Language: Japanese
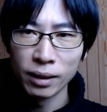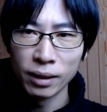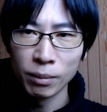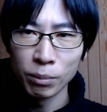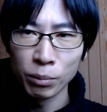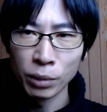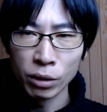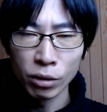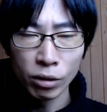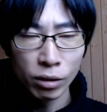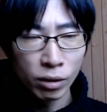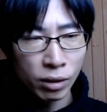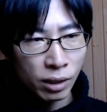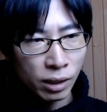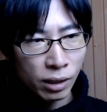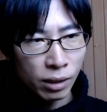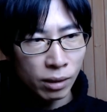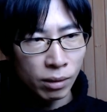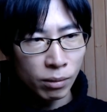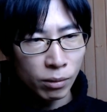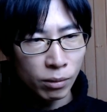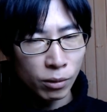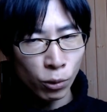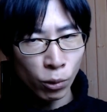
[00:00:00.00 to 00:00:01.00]
別に
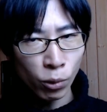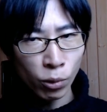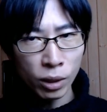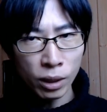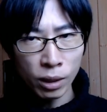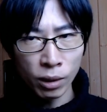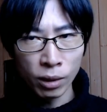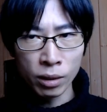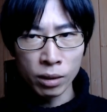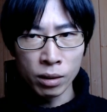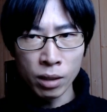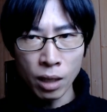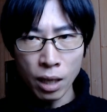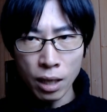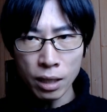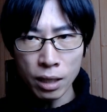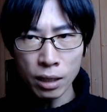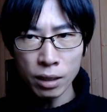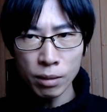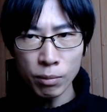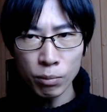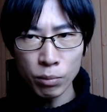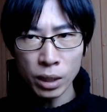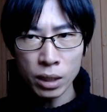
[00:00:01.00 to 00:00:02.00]
これら
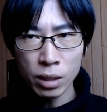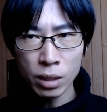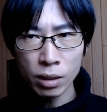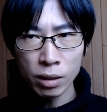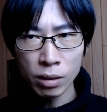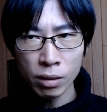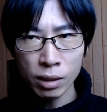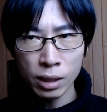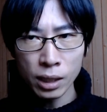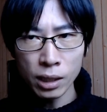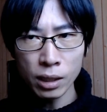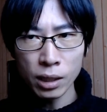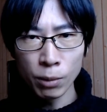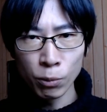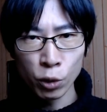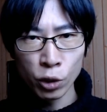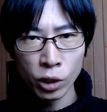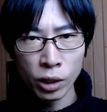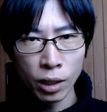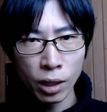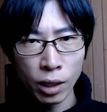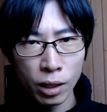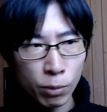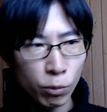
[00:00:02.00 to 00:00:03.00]
全員別に好きでも
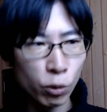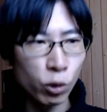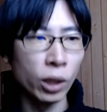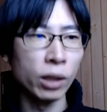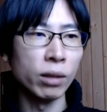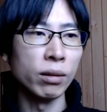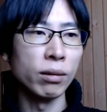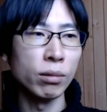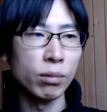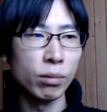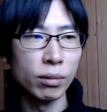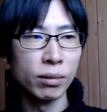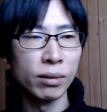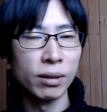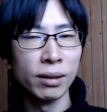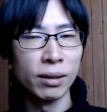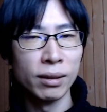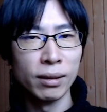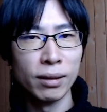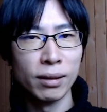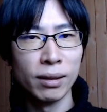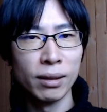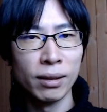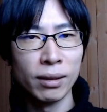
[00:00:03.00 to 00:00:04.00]
嫌いでもないんですよ。
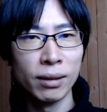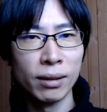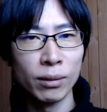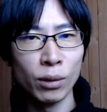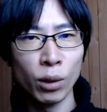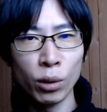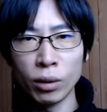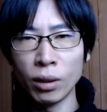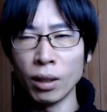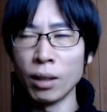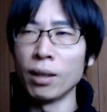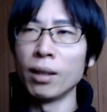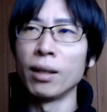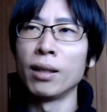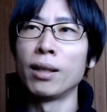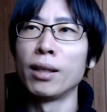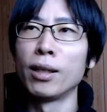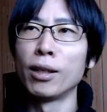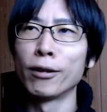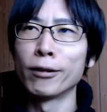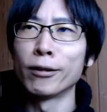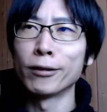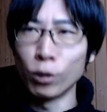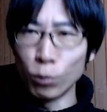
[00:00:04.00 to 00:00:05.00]
だって、
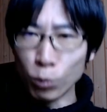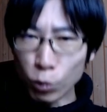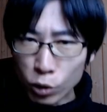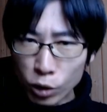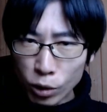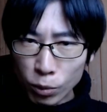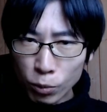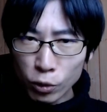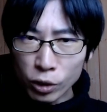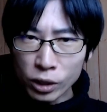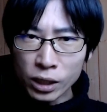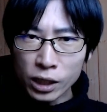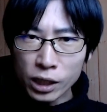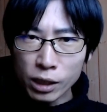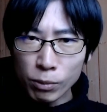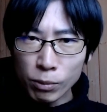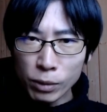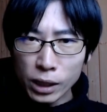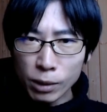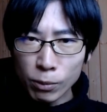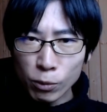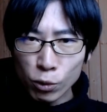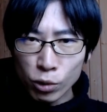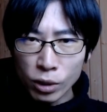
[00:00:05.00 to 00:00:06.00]
そもそも1
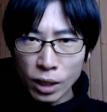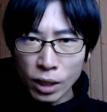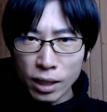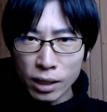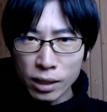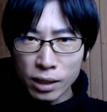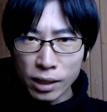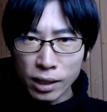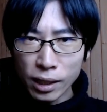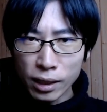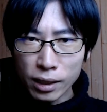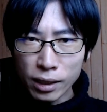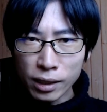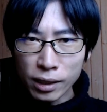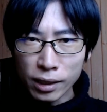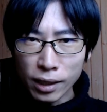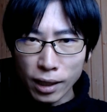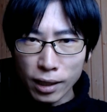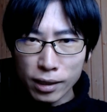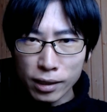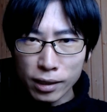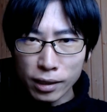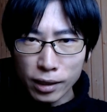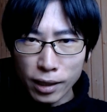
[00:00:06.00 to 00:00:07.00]
ミリも政治家に期
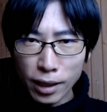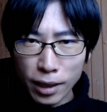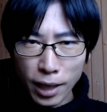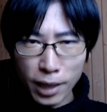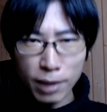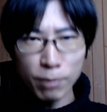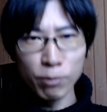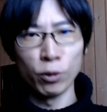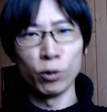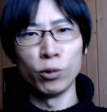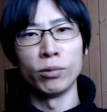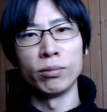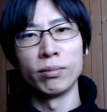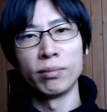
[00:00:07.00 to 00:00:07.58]
待してないもの。